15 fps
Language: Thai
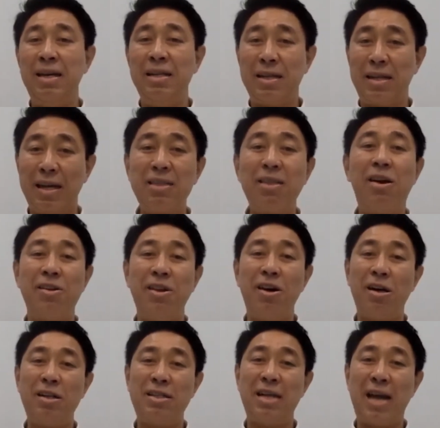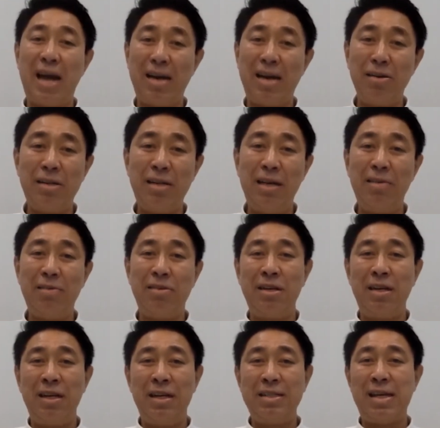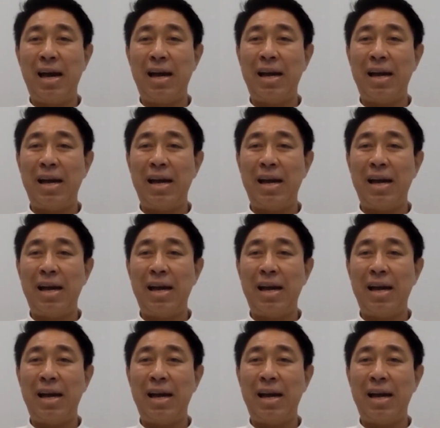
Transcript: ถึงจะต่อยอดจากการท่องเที่ยว จา